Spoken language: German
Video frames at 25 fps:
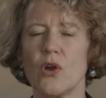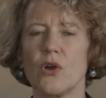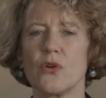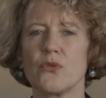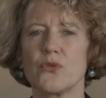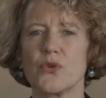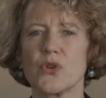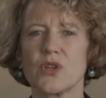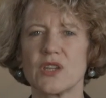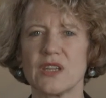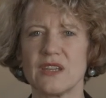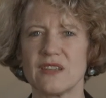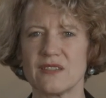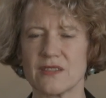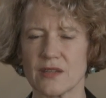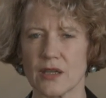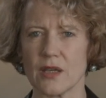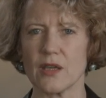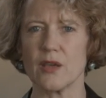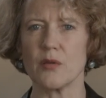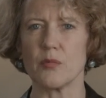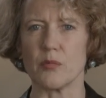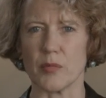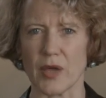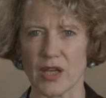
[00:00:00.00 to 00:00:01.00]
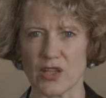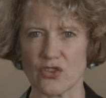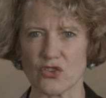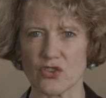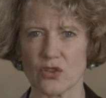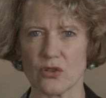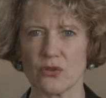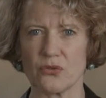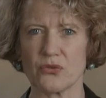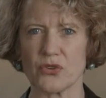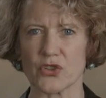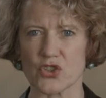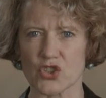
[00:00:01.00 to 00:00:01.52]
für diese
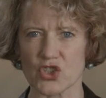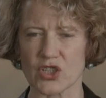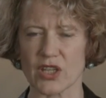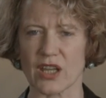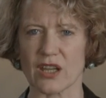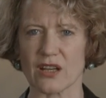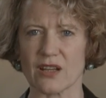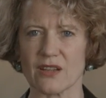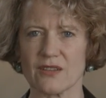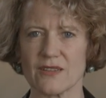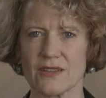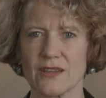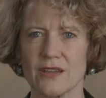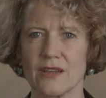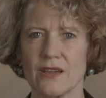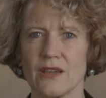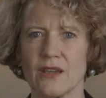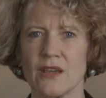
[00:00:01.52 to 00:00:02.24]
Menschen verstärkt.